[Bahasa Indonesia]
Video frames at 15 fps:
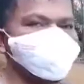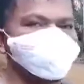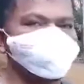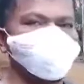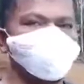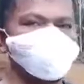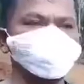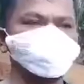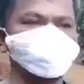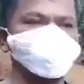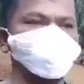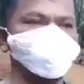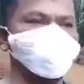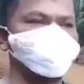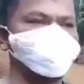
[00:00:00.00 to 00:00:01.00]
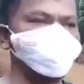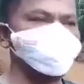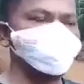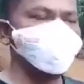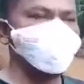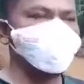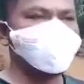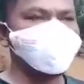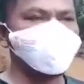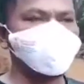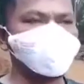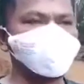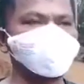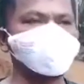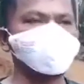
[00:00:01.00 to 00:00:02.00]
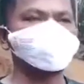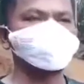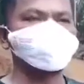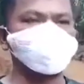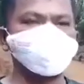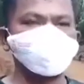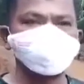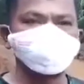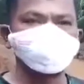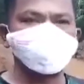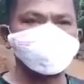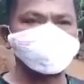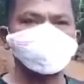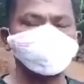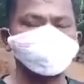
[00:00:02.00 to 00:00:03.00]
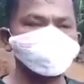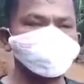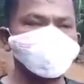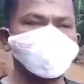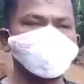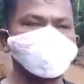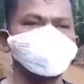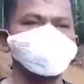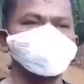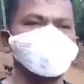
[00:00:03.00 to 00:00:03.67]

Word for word: kedua sudah mau rampung dan akan dilanjutkan ke jembatan berikutnya.